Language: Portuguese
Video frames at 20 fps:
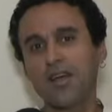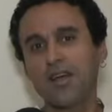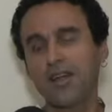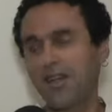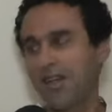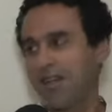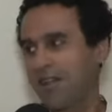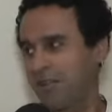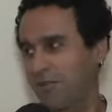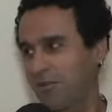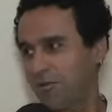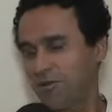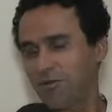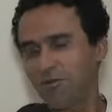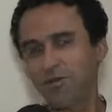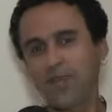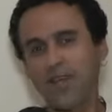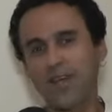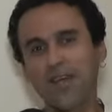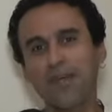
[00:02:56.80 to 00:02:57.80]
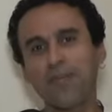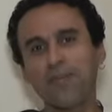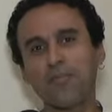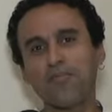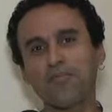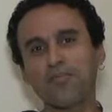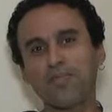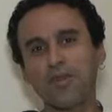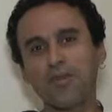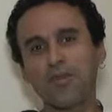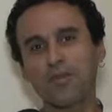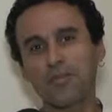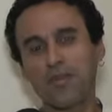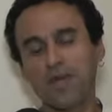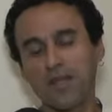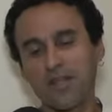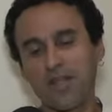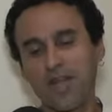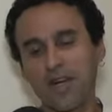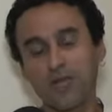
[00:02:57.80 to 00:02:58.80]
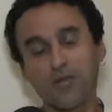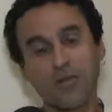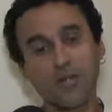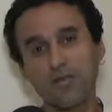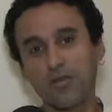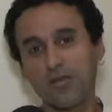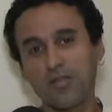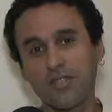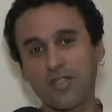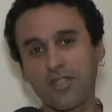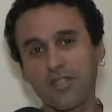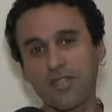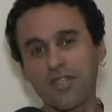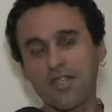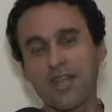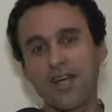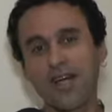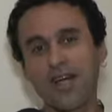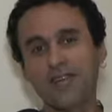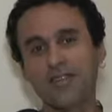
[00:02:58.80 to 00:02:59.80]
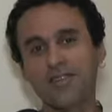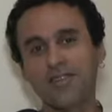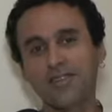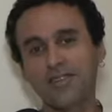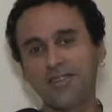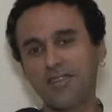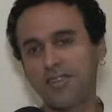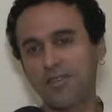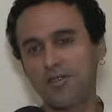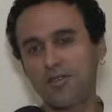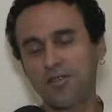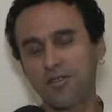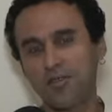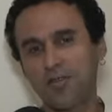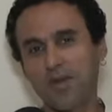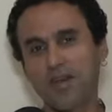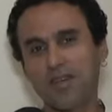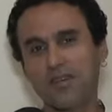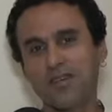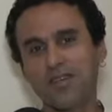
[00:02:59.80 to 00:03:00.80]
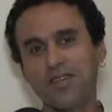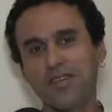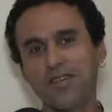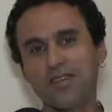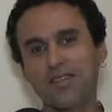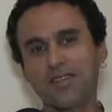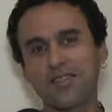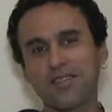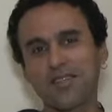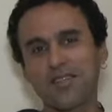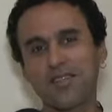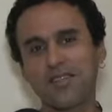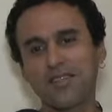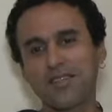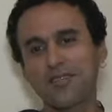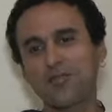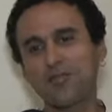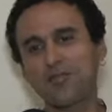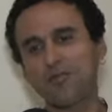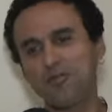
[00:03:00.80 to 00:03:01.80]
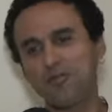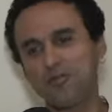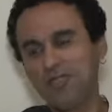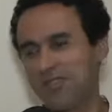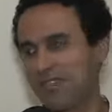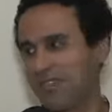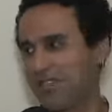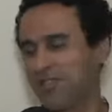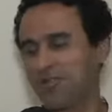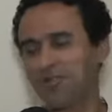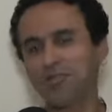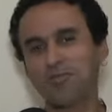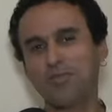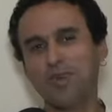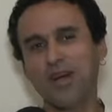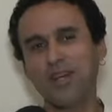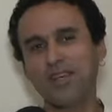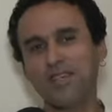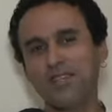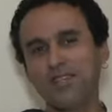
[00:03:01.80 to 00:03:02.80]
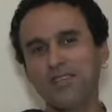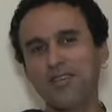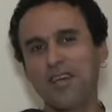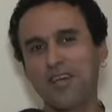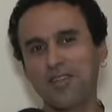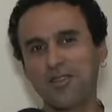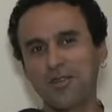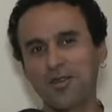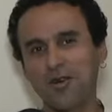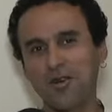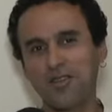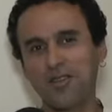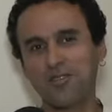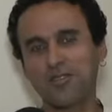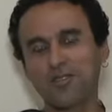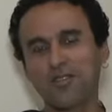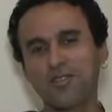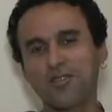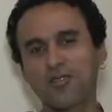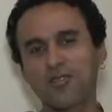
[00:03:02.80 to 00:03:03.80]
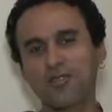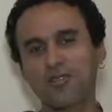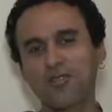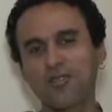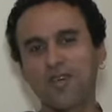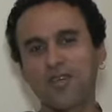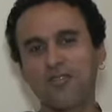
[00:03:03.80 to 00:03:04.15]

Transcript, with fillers: Ladrão de Mulher, um espetáculo para todas as idades e que eu espero que as crianças convidem seus pais e retornem ao Centro de Cultura e